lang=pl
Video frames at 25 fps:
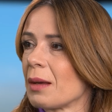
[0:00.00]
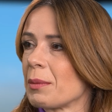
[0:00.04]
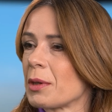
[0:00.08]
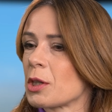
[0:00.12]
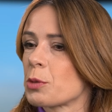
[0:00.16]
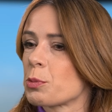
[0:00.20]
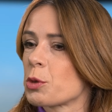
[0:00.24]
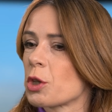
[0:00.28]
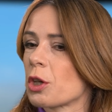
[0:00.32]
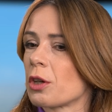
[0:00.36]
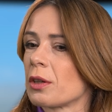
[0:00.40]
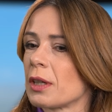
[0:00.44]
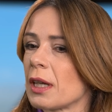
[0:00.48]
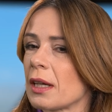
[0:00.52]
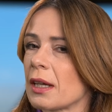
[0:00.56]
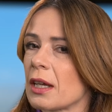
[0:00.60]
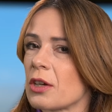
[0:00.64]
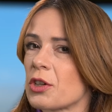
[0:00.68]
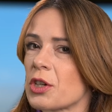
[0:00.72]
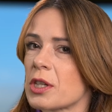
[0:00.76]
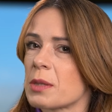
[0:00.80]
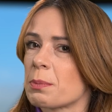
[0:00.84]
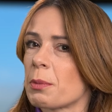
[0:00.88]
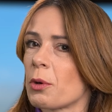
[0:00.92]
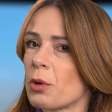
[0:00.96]
A masz przekonanie,
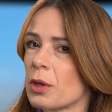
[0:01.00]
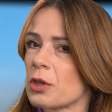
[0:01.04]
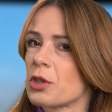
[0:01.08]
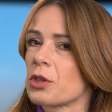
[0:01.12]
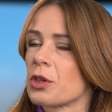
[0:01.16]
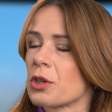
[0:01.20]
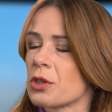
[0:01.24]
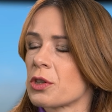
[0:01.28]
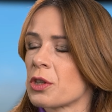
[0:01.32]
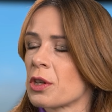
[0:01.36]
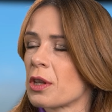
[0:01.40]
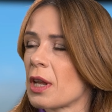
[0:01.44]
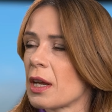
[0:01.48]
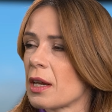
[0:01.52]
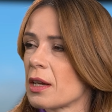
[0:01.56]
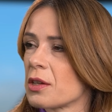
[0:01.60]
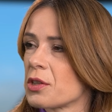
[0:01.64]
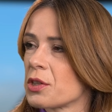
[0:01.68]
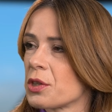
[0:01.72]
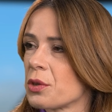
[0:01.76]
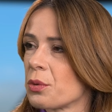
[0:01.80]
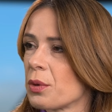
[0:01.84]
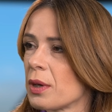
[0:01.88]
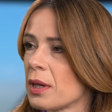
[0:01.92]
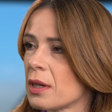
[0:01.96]
że społeczność daje
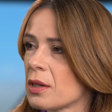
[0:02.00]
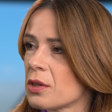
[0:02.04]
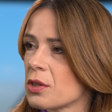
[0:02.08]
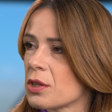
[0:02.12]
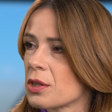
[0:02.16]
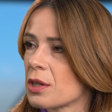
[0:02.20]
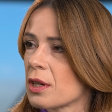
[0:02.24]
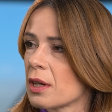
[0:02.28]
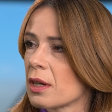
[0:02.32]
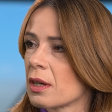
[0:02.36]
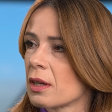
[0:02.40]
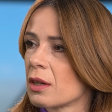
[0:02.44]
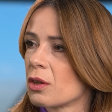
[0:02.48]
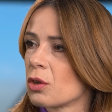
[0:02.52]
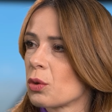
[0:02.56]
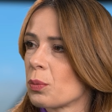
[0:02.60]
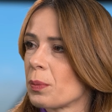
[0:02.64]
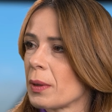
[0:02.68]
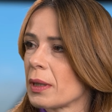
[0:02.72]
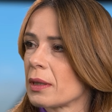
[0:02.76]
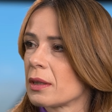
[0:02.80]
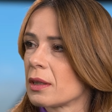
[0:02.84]
siłę, że grupa